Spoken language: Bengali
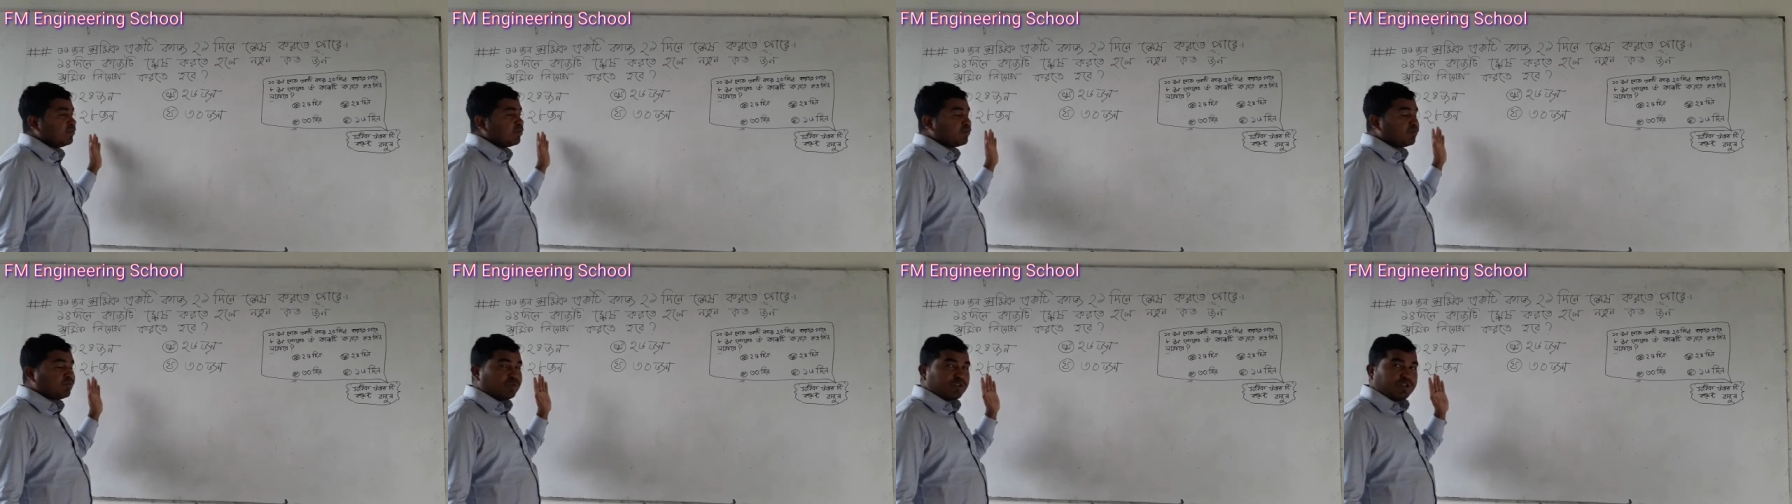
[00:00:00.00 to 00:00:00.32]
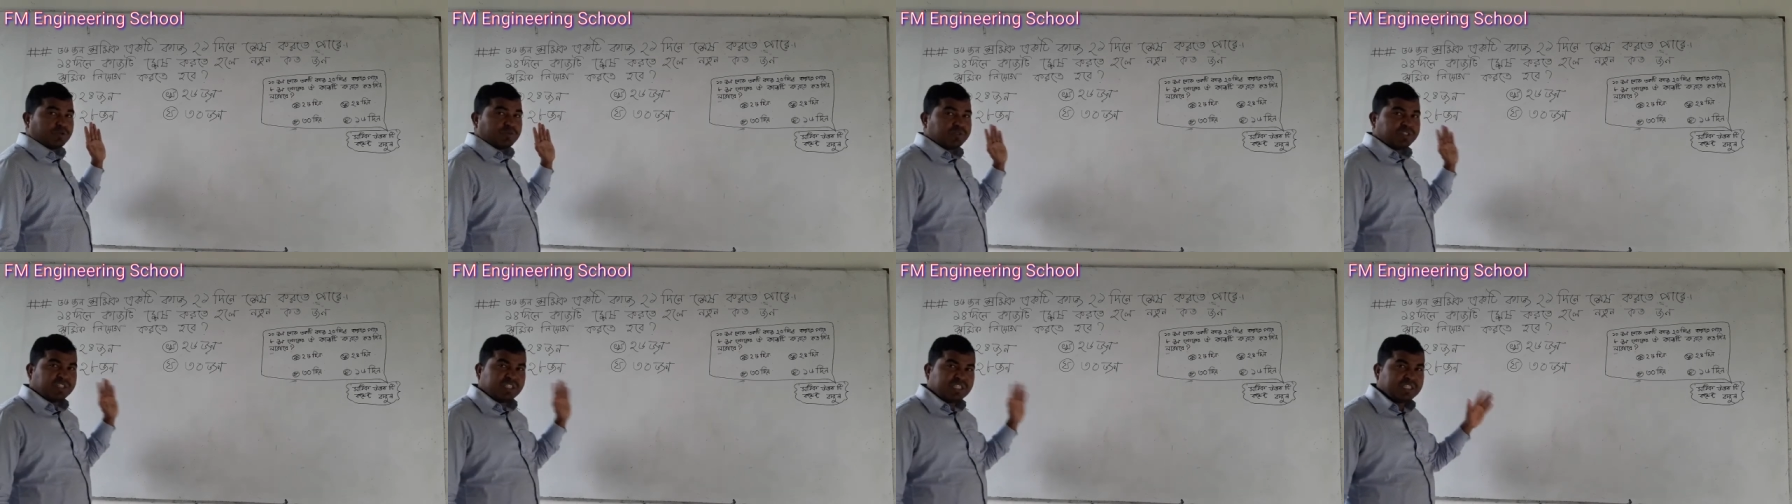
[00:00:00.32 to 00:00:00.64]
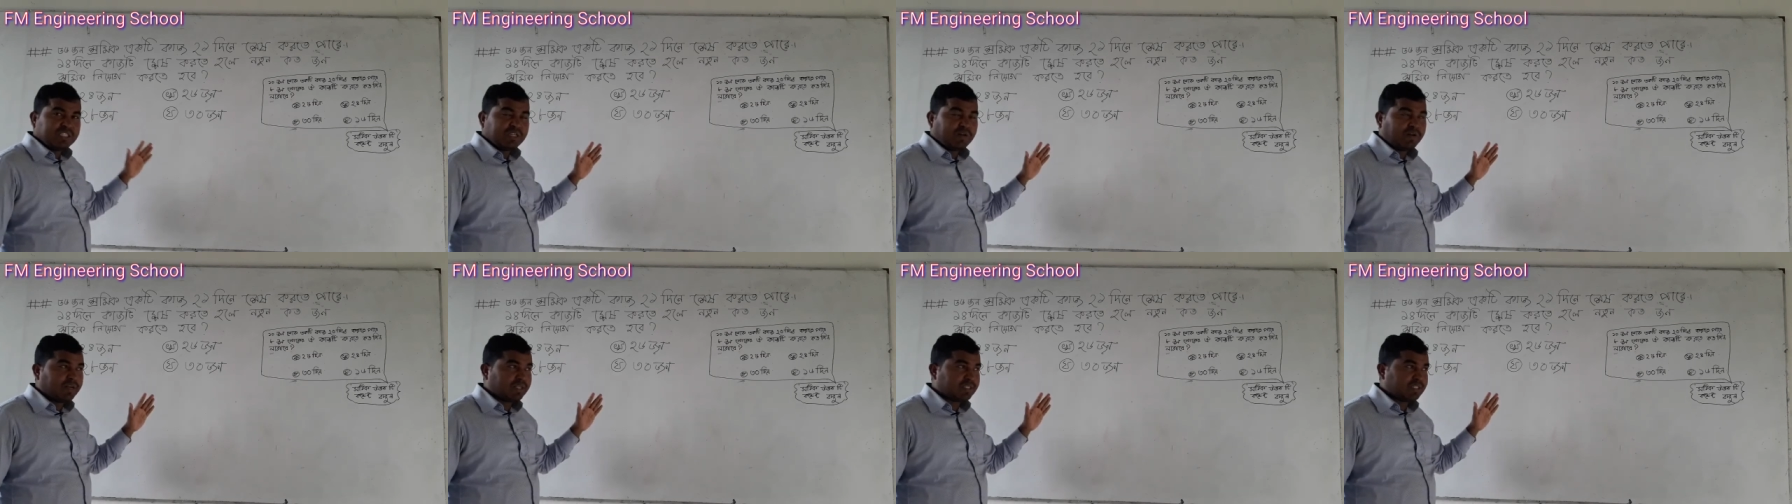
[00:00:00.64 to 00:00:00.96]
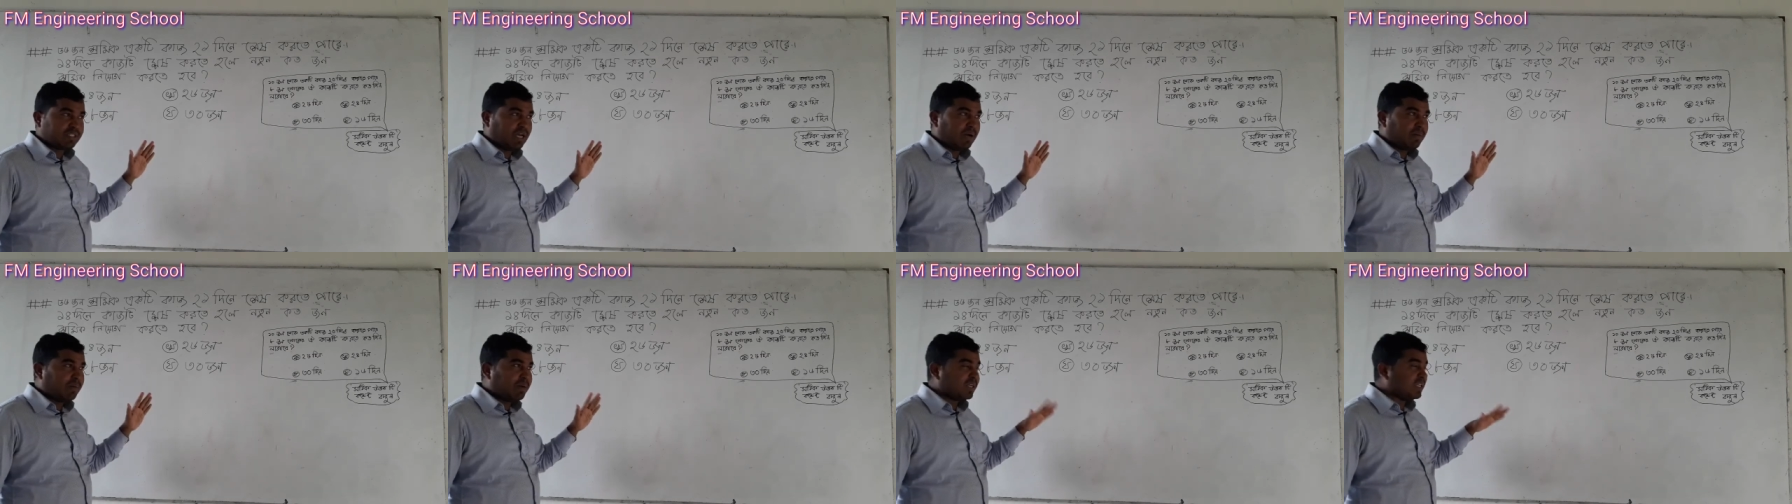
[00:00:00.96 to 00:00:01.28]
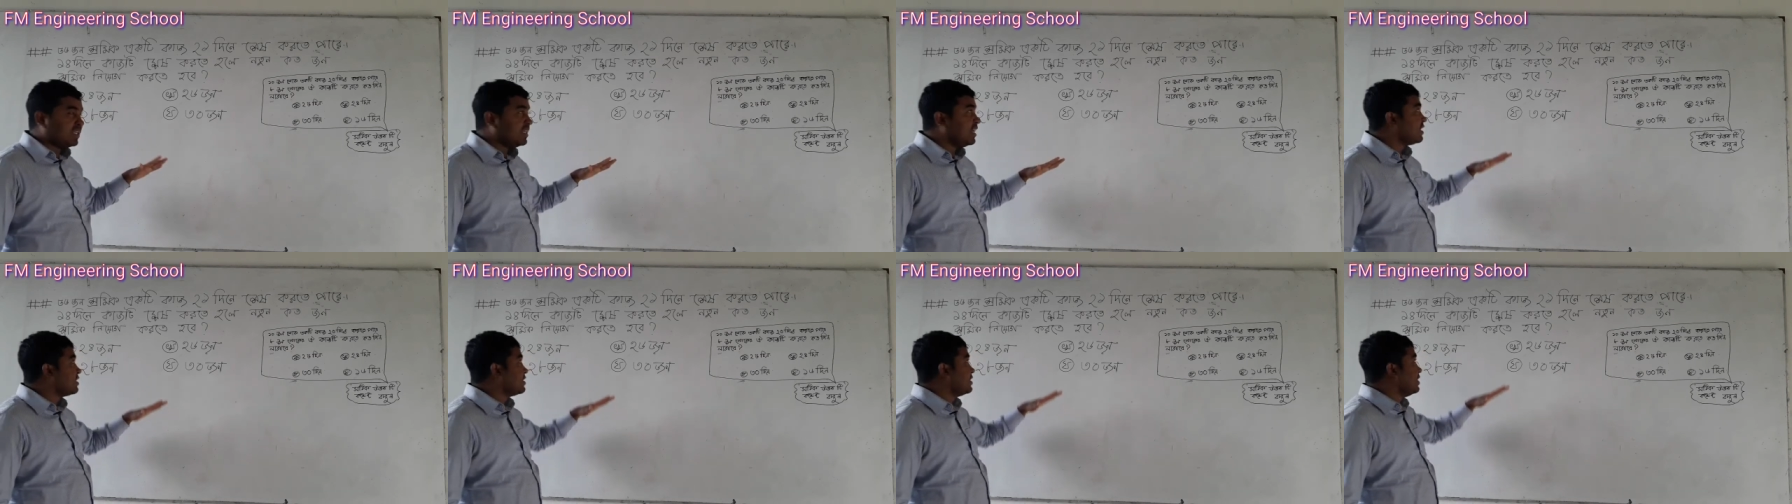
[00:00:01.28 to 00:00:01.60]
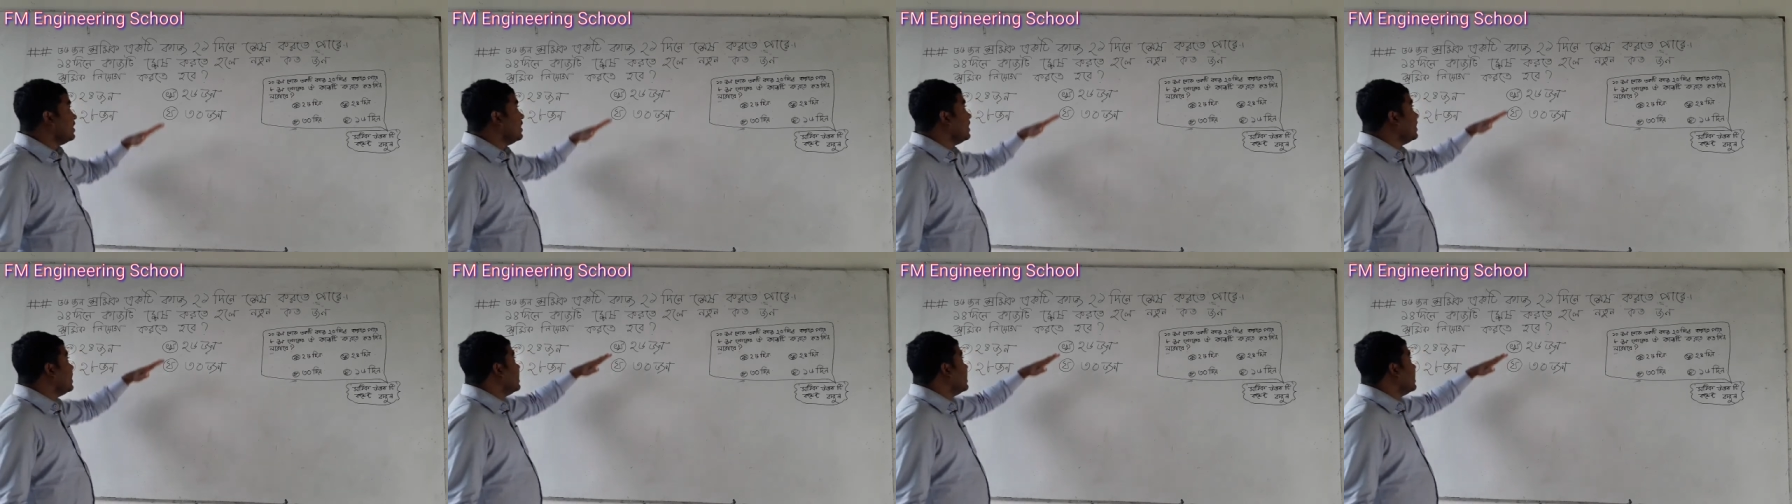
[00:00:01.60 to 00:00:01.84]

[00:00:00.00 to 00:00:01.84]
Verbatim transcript: এবং প্রথম দিন দেওয়া আছে আবার কি আছে